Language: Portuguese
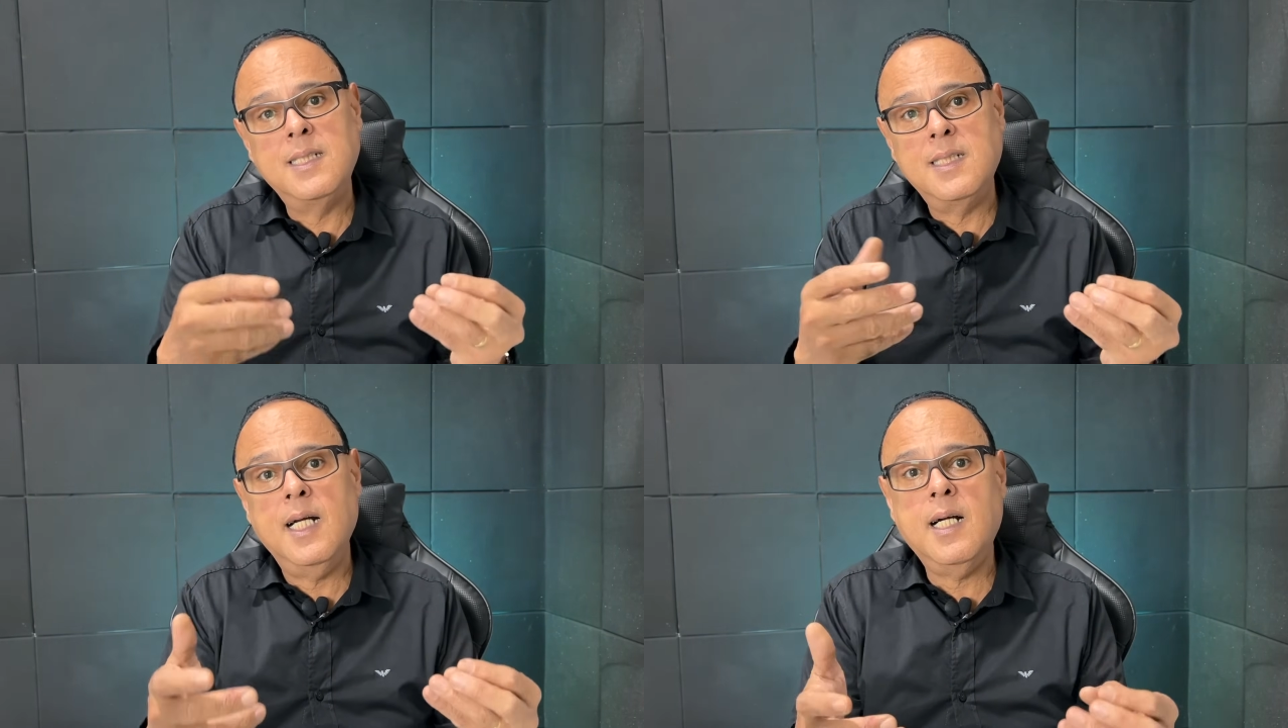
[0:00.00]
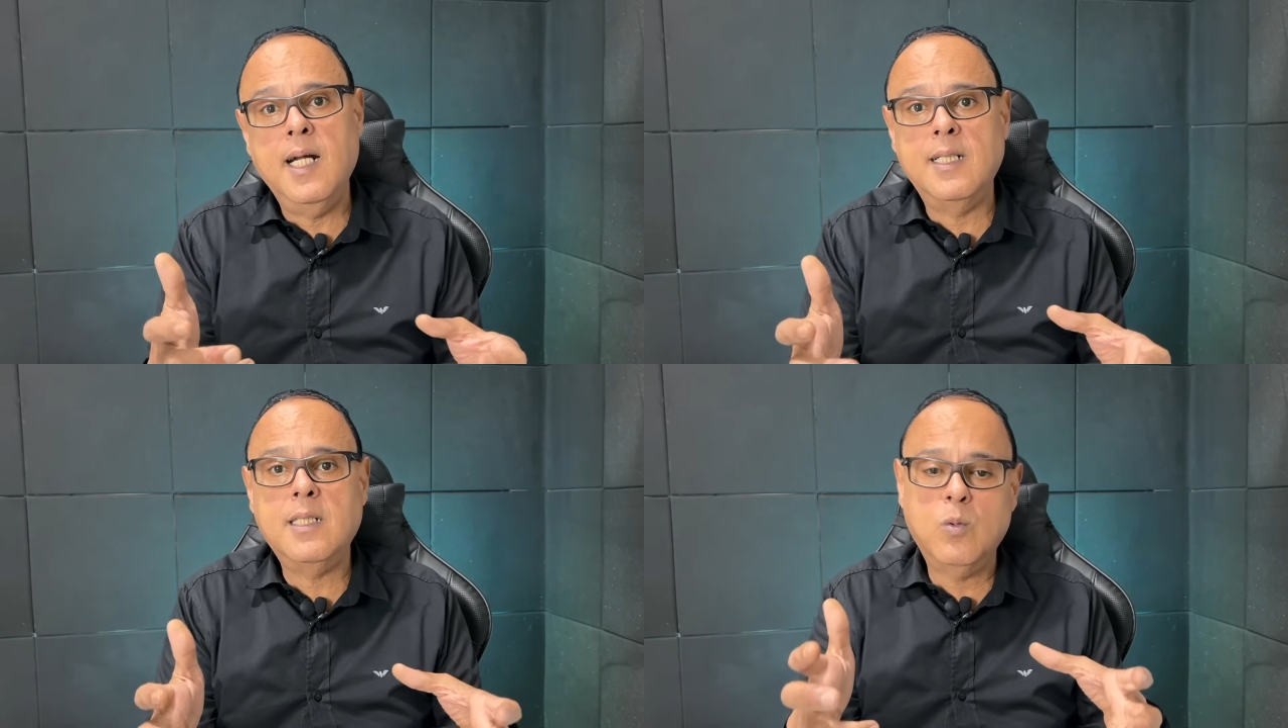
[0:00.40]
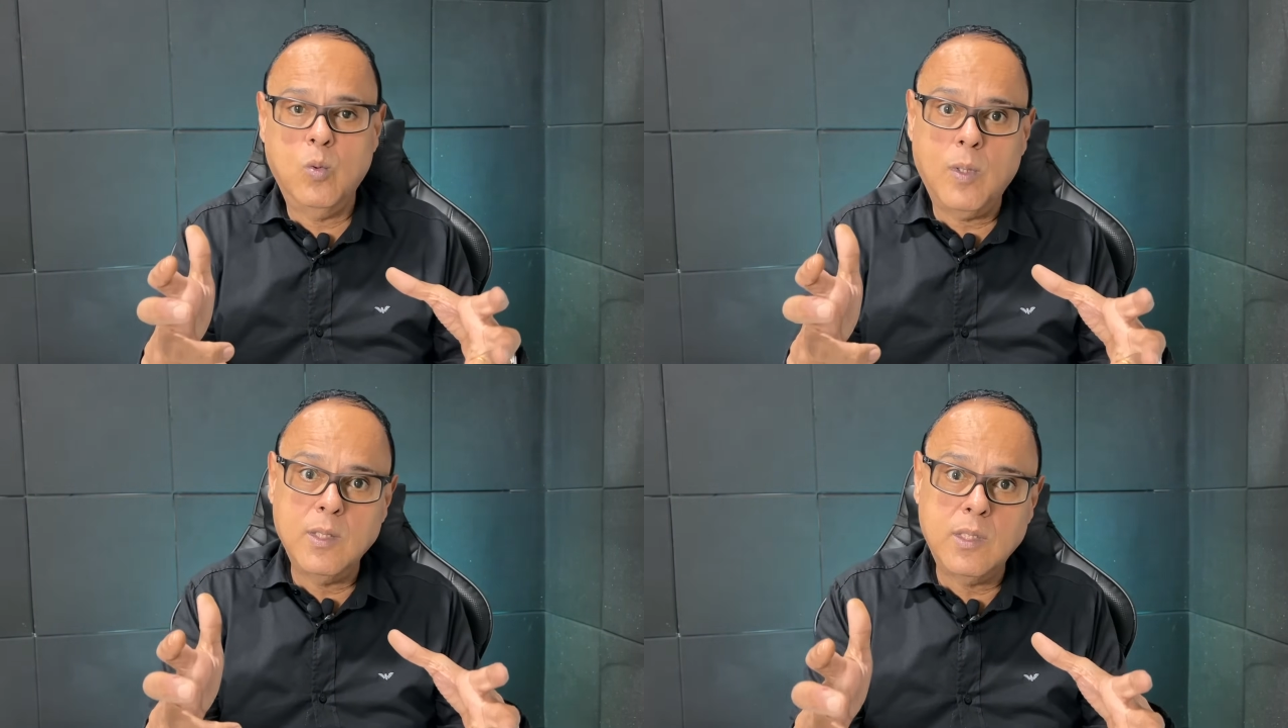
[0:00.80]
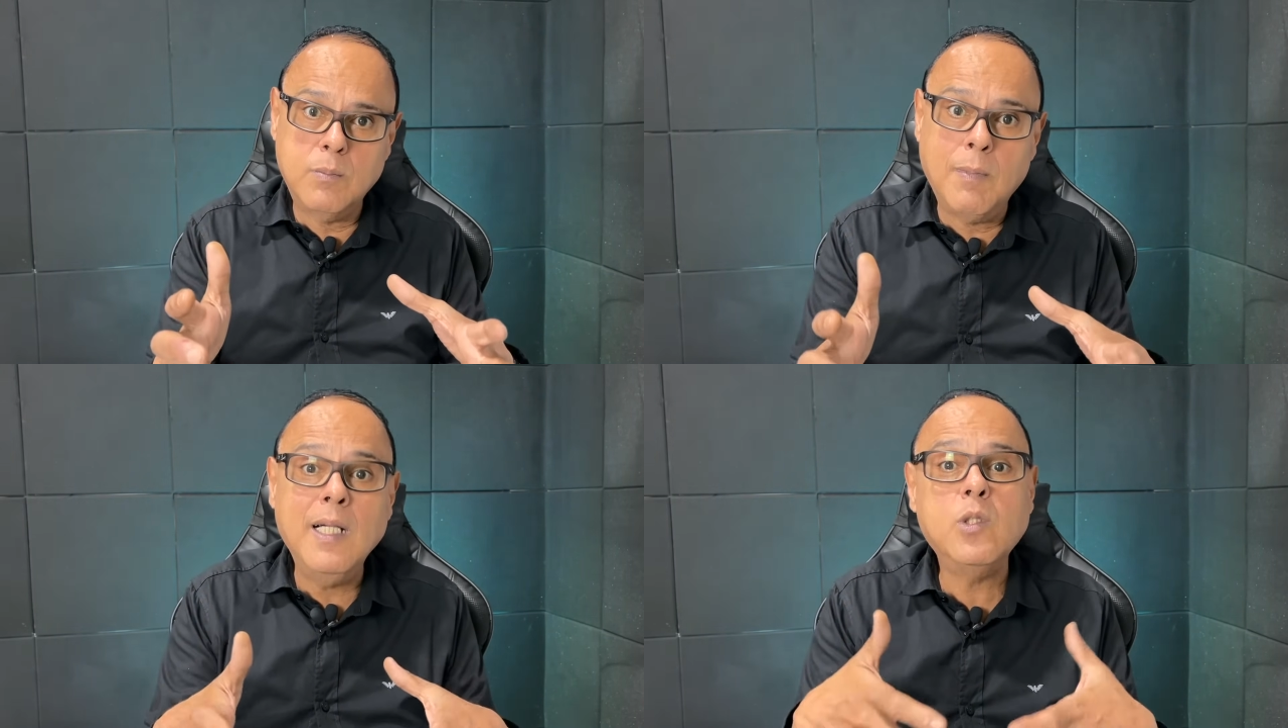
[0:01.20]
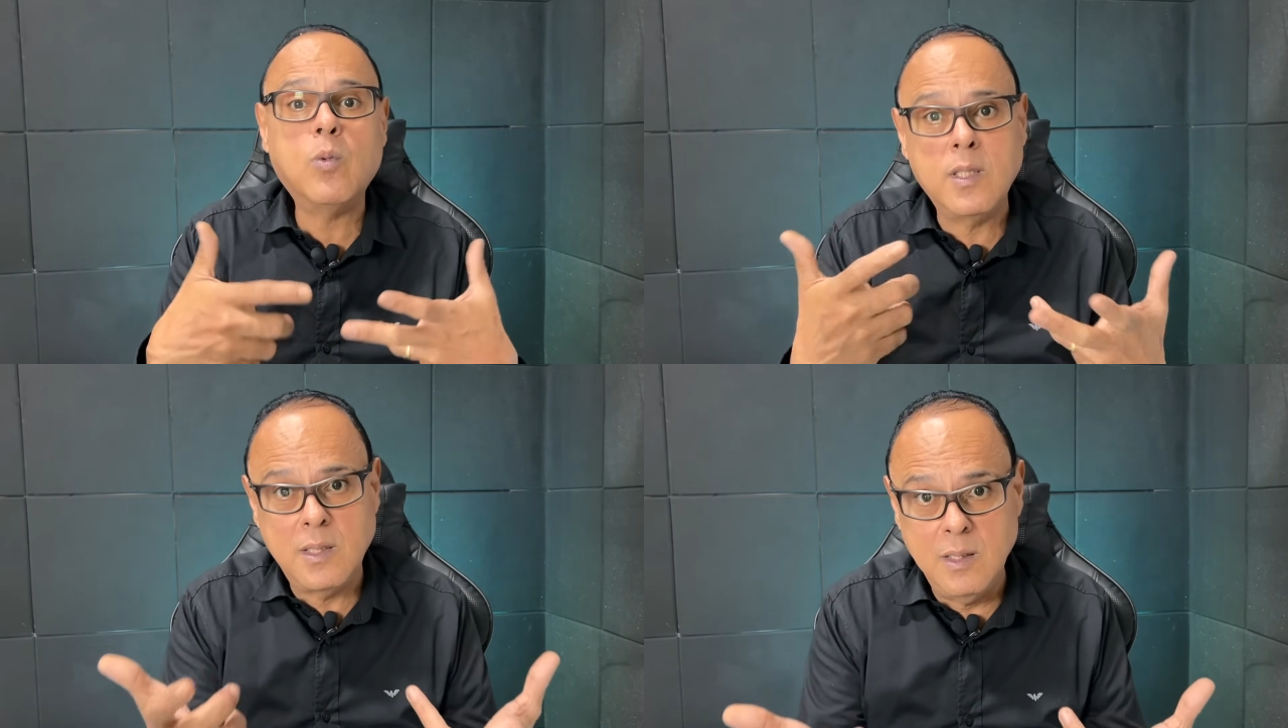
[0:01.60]
secreta com quatro, mais de
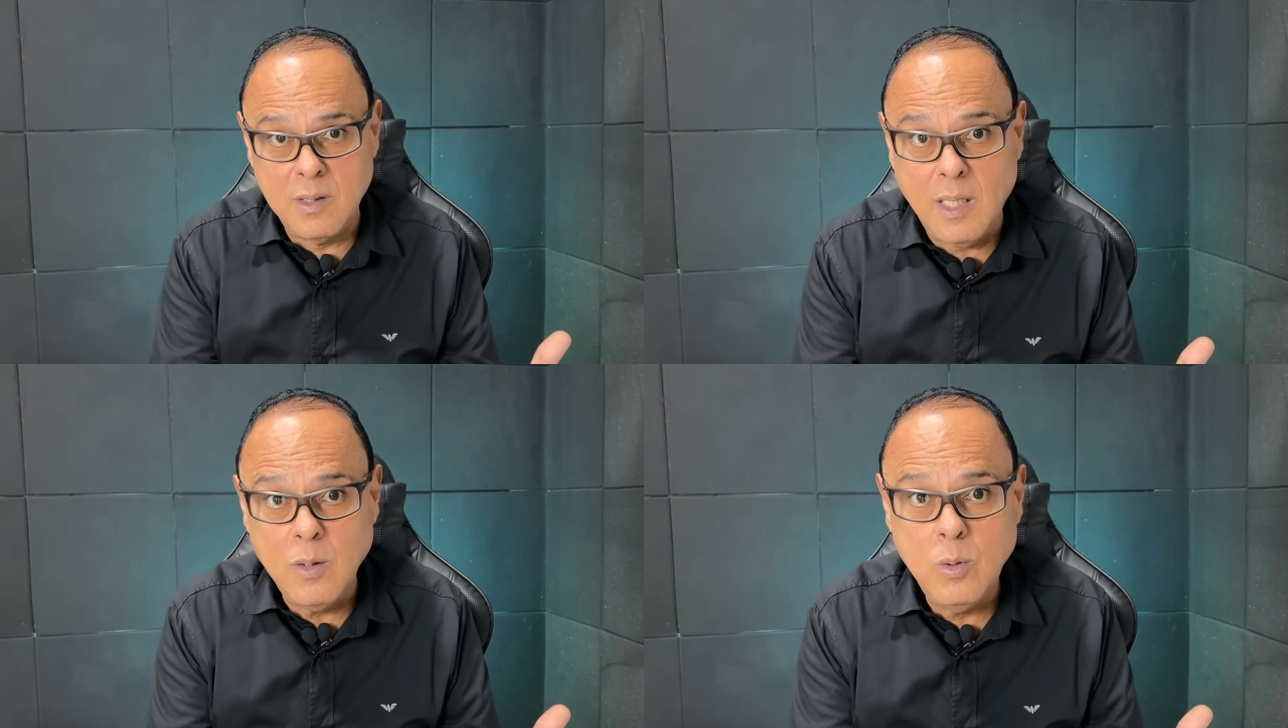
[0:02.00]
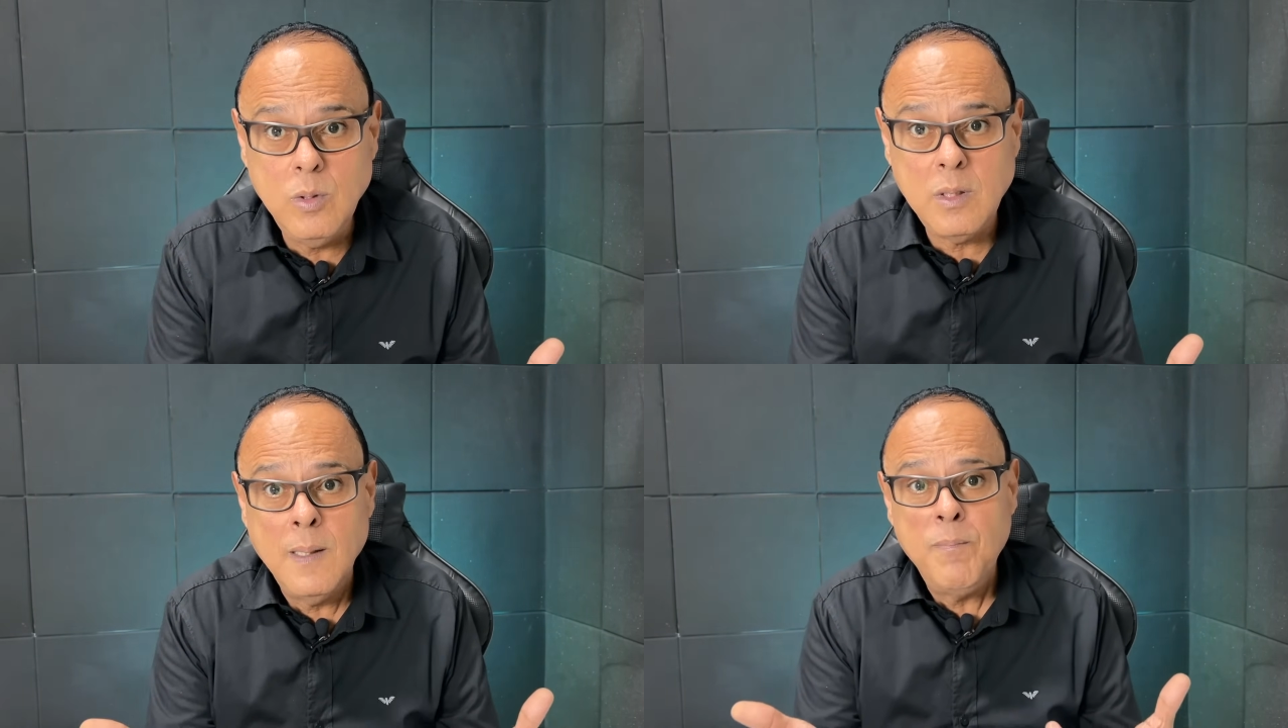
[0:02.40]
400 alunos,